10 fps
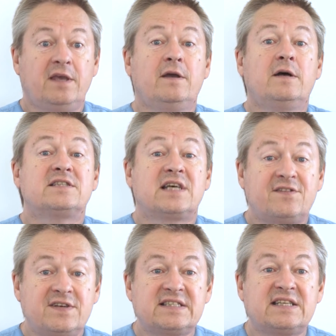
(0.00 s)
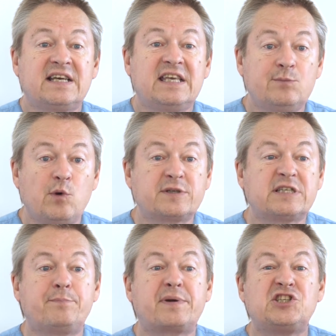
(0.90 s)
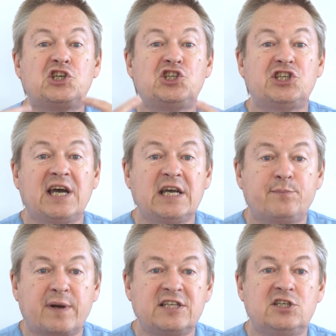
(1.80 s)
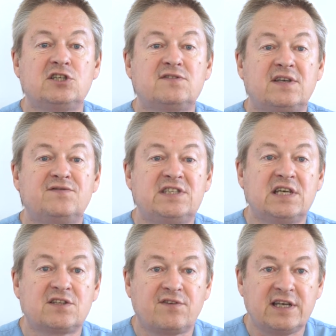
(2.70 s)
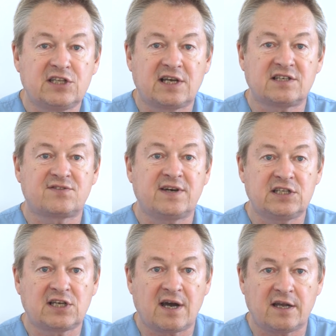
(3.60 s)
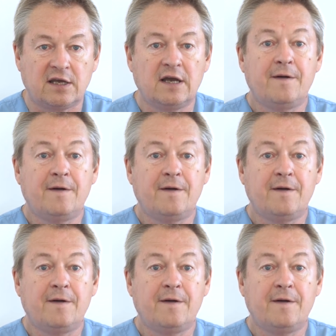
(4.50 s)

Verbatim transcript: И, соответственно, таким образом прочищает практически все твои, свои ткани.